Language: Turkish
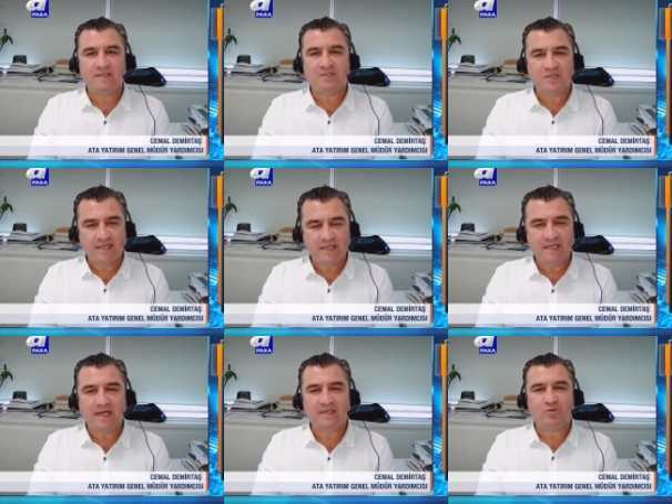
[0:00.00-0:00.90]
E,
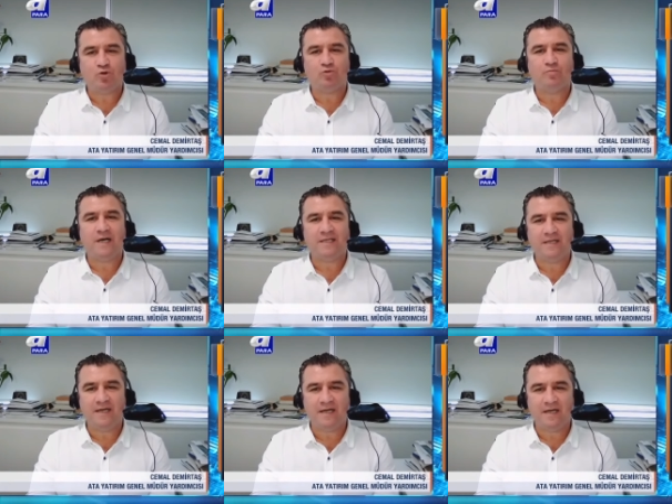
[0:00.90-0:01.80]
şirketler de çok
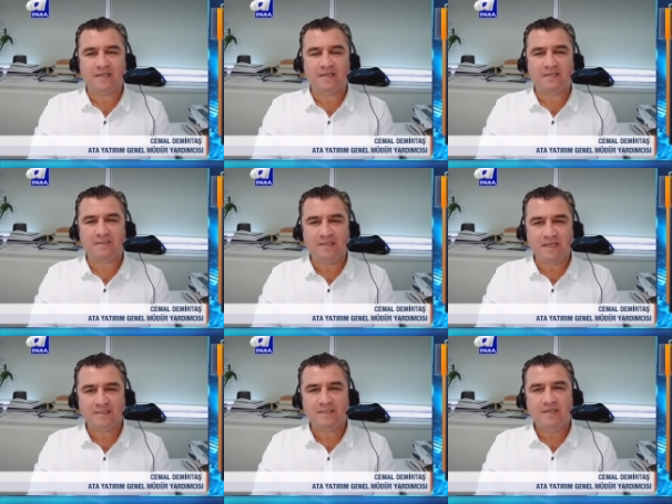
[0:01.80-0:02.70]
badireler
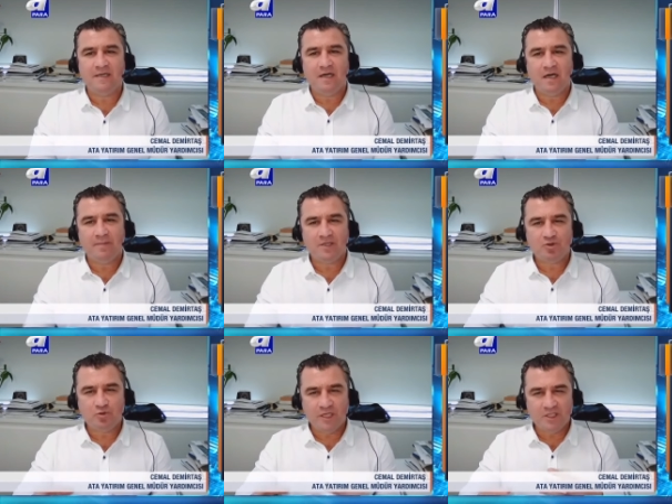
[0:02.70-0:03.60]
atlattılar. Ama
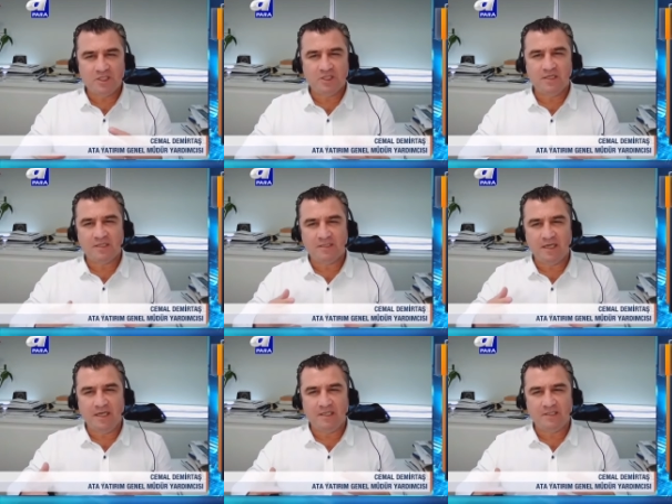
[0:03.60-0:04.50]
şu geçişini nasıl
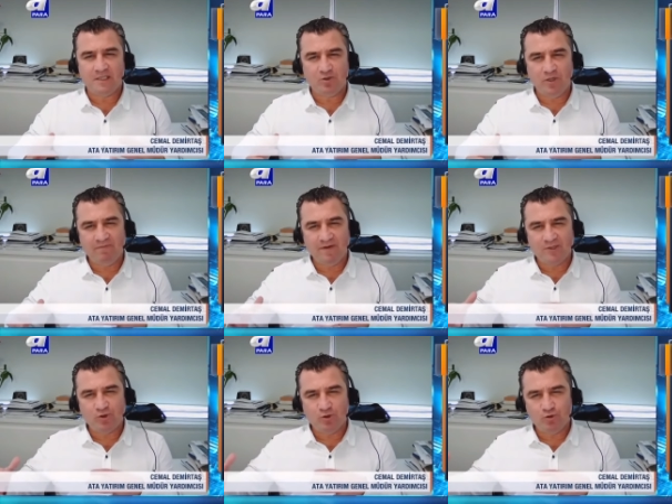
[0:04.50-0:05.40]
halledeceğiz?
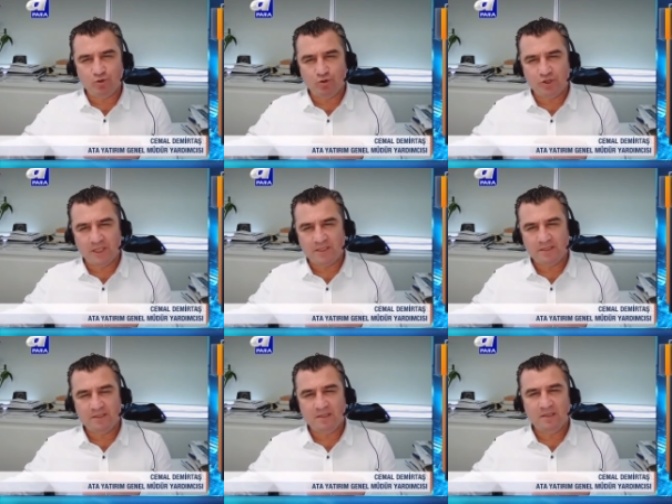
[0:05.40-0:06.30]
Enflasyonu
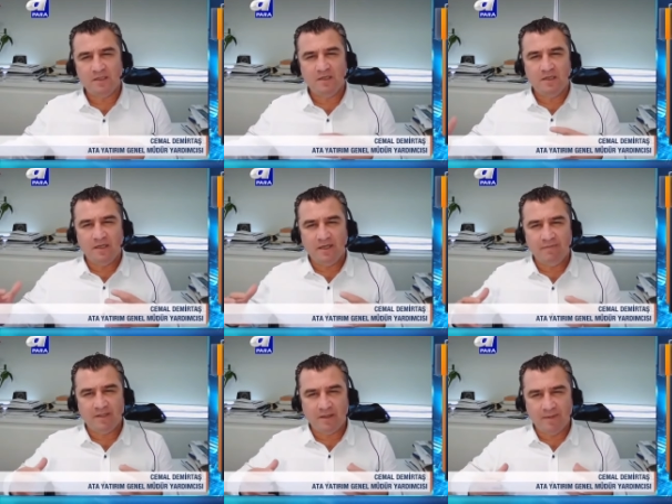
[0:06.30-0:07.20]
düşüreceğiz.
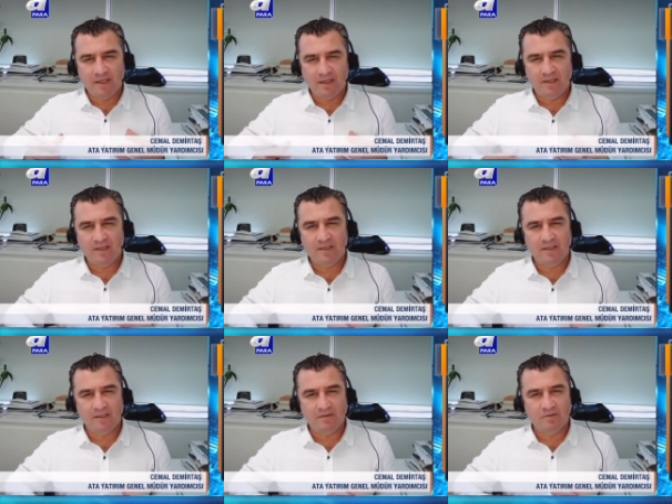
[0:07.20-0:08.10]
Evet ama
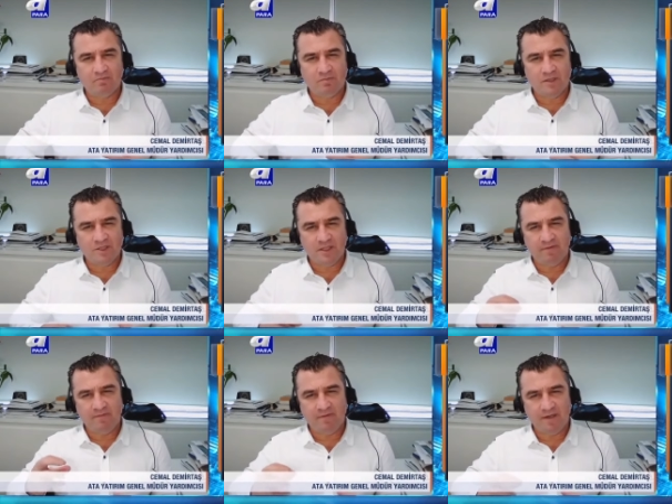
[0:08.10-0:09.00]
e,
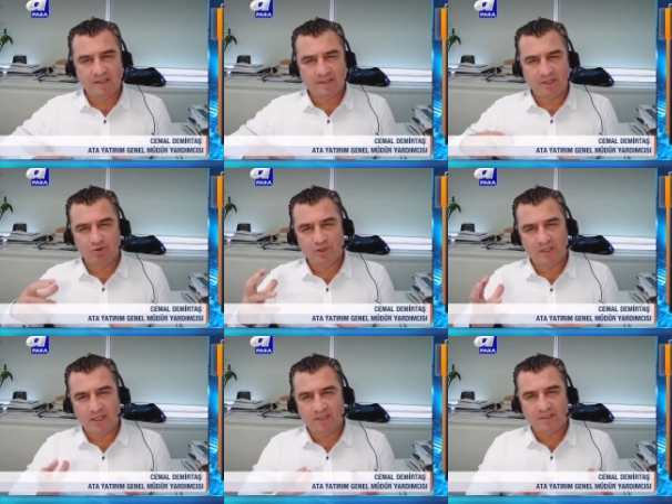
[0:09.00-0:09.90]
işte asgari
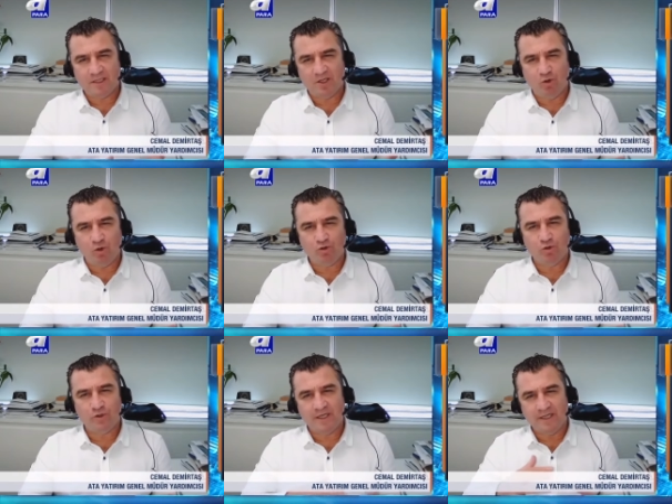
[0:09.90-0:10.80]
ücret artışları
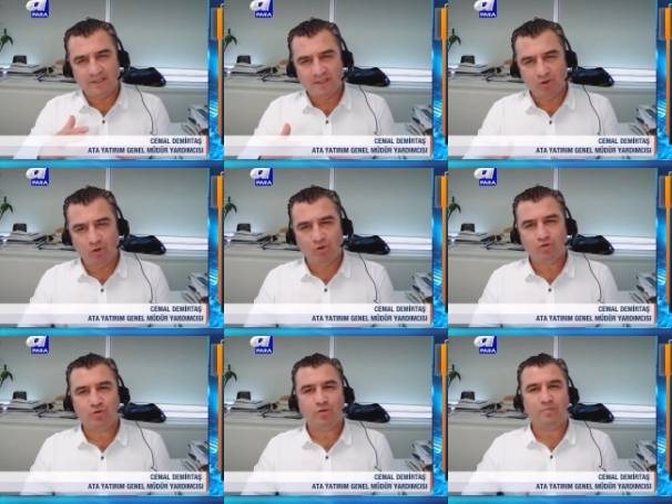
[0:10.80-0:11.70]
oldu, onların etkisi
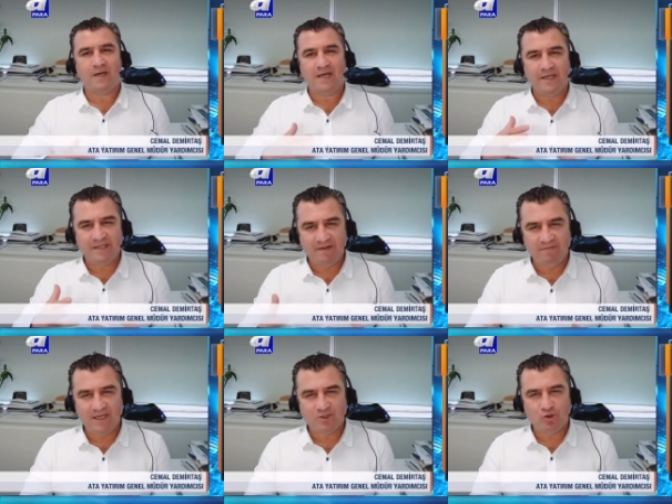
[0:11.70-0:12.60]
oldu, maliyet
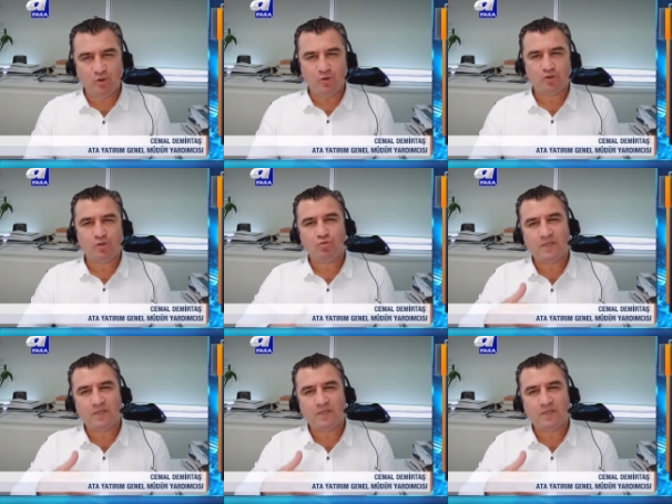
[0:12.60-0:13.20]
enflasyonu oluştu.